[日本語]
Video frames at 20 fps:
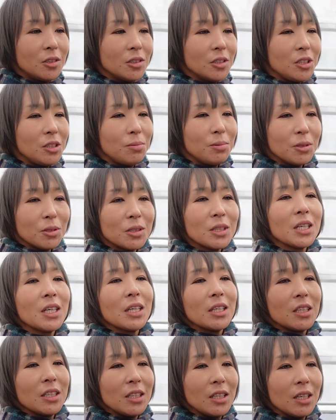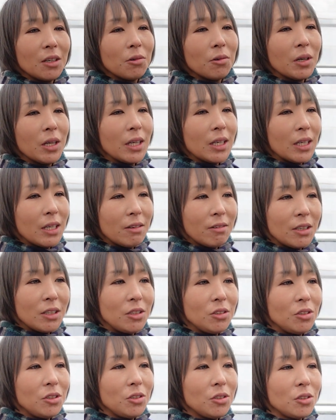自分の中でね、これ系は
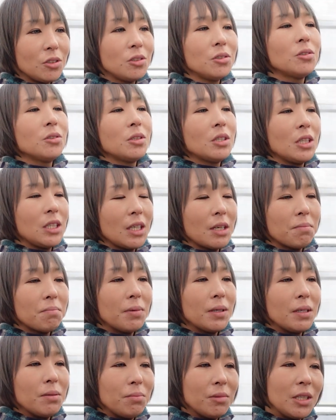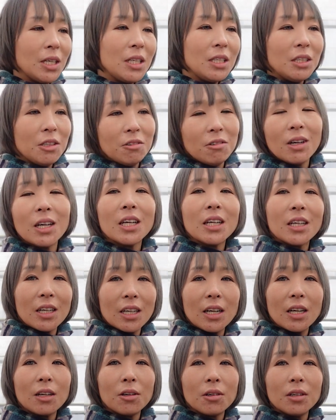輸入する時にやっぱり群れに弱いか
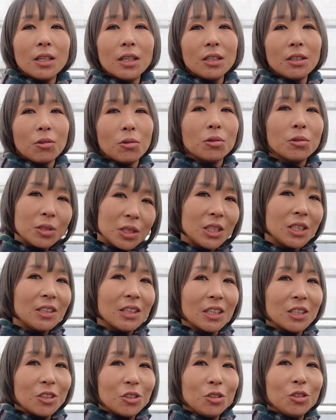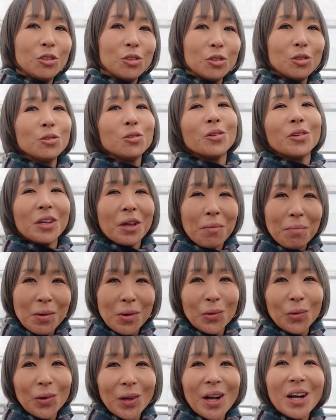らこの時期は輸入するのをやめ
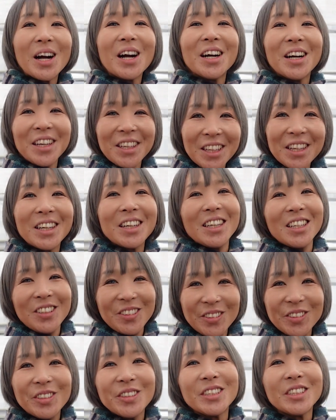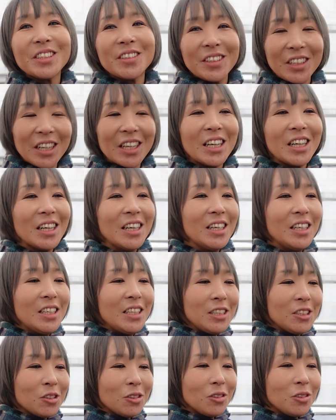ようとか考えながら輸入してるから、
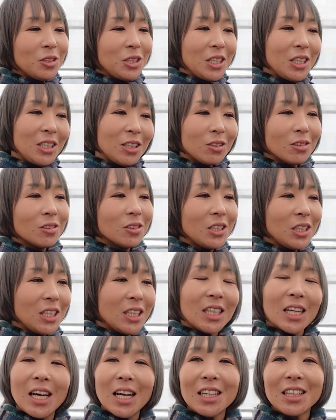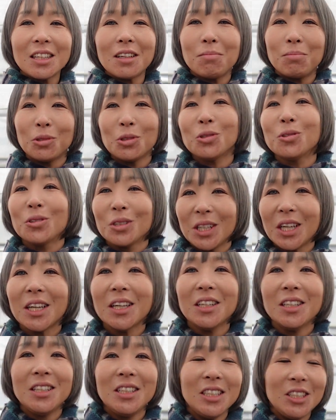その時期その時期であったものをね
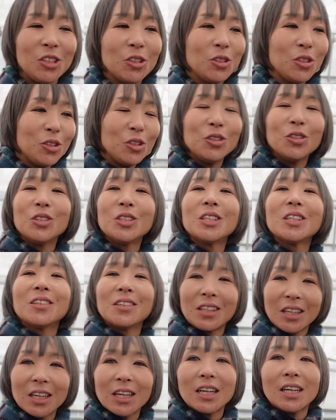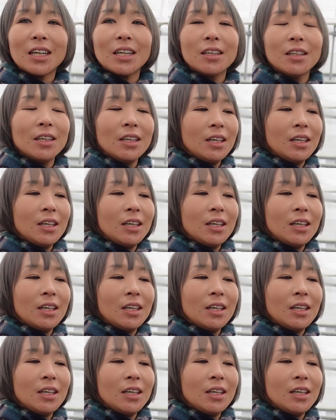一応輸入してるから、